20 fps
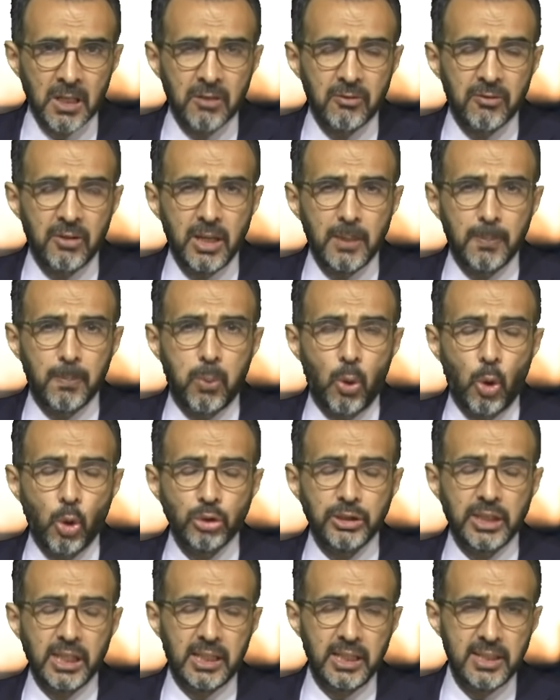ve
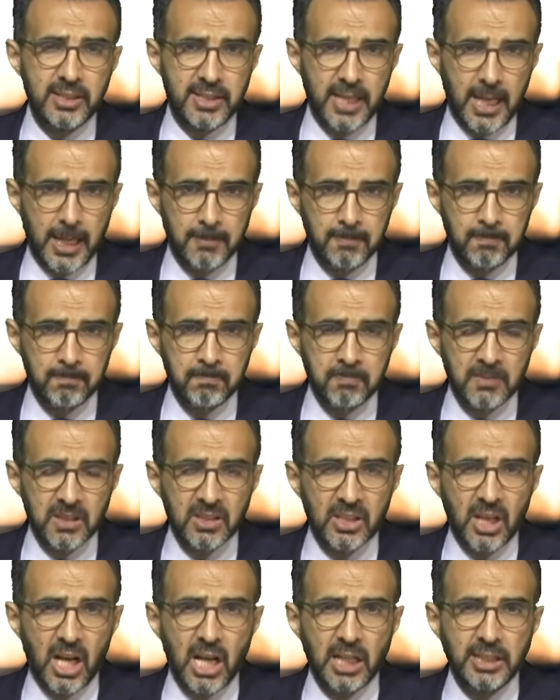Portekiz'de
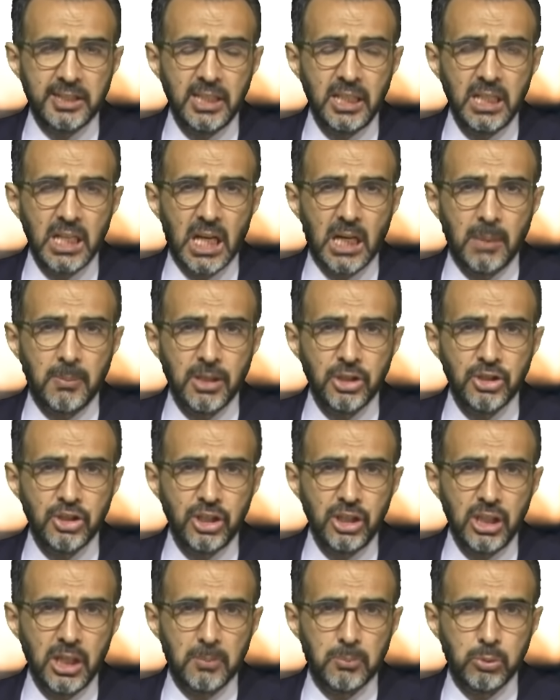tatil
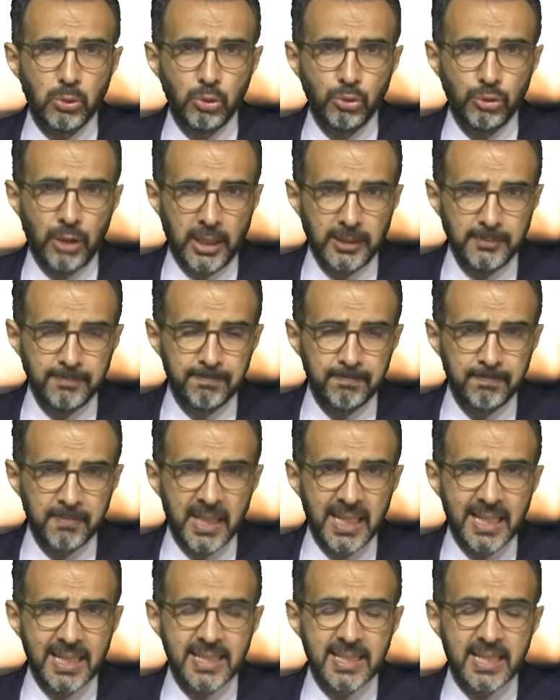amacıyla bulunan
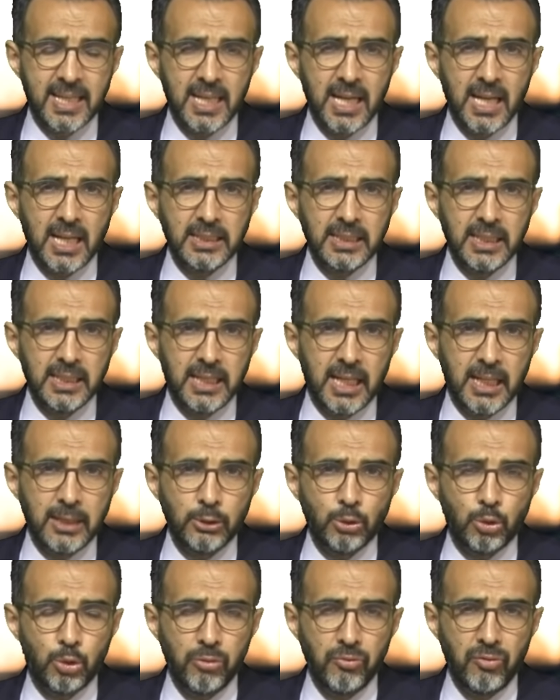seyahat eden
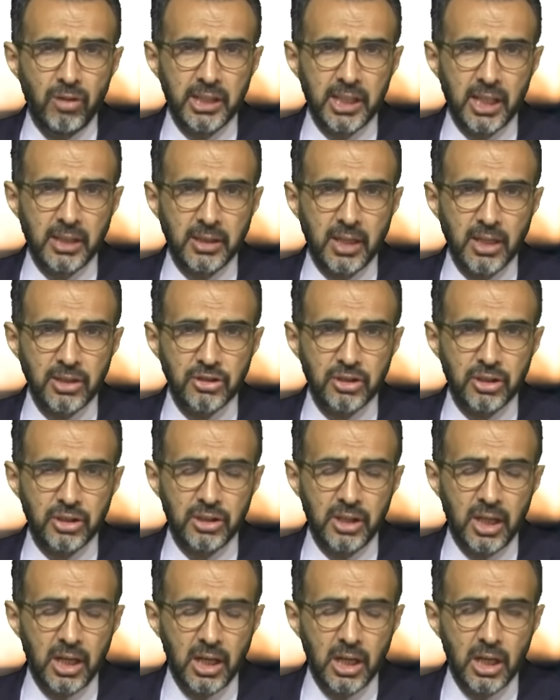tüm
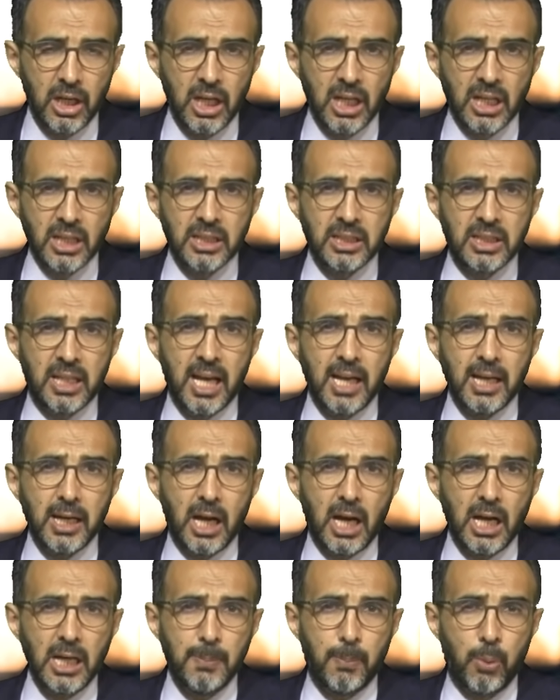vatandaşlarına
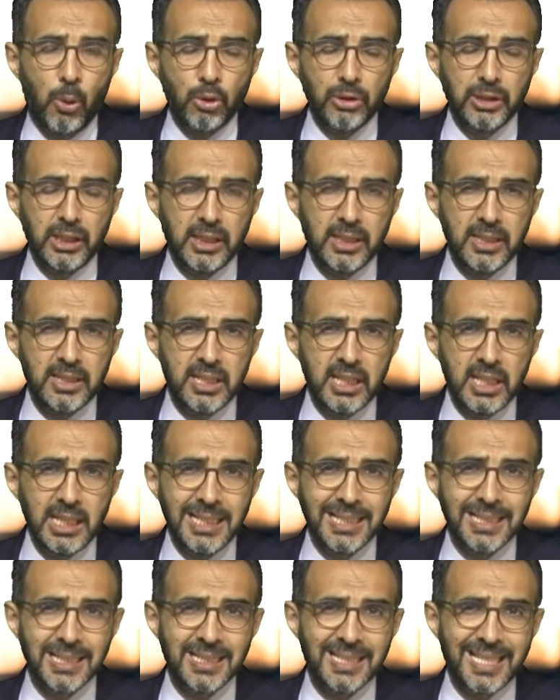derhal
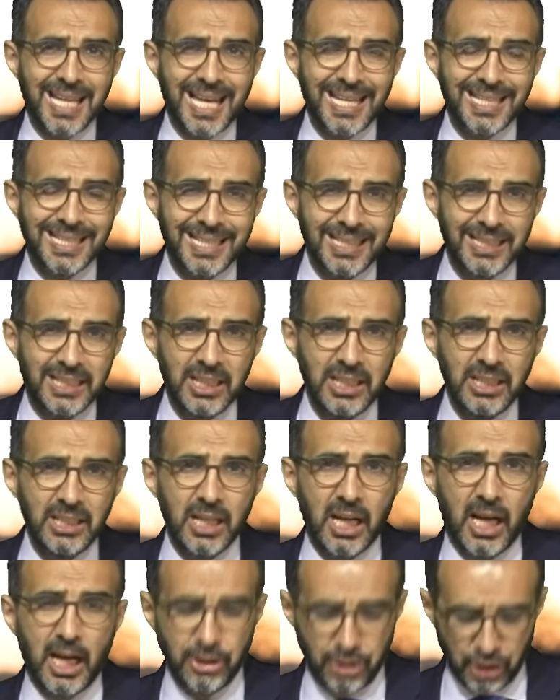Portekiz'i terk edin
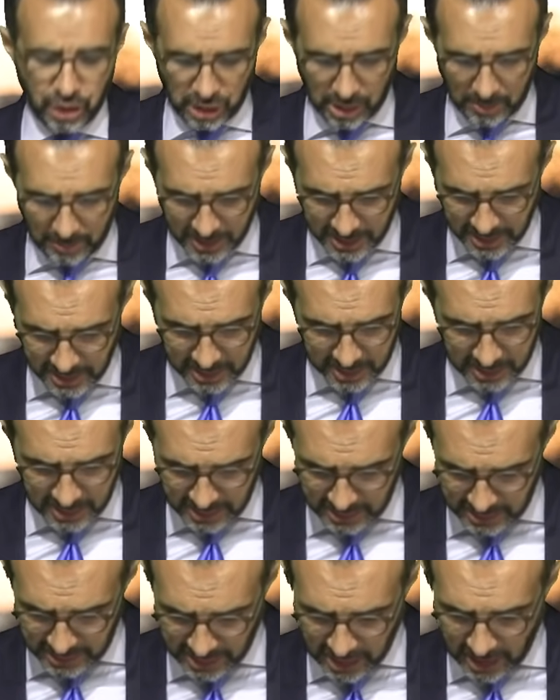
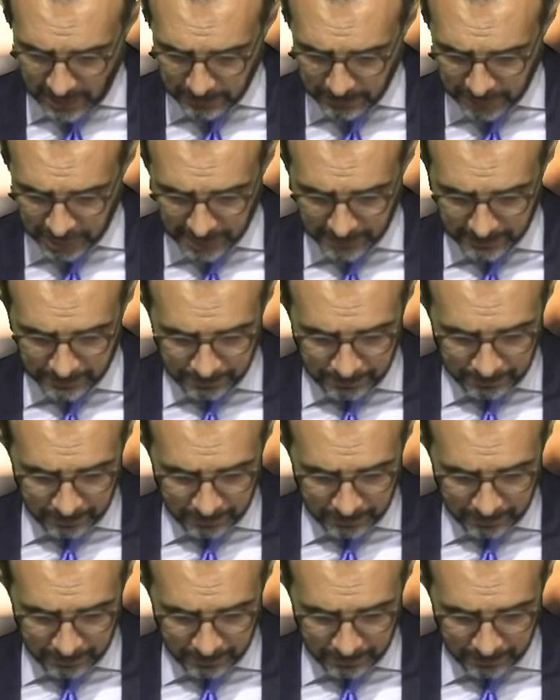açıklaması yaptı.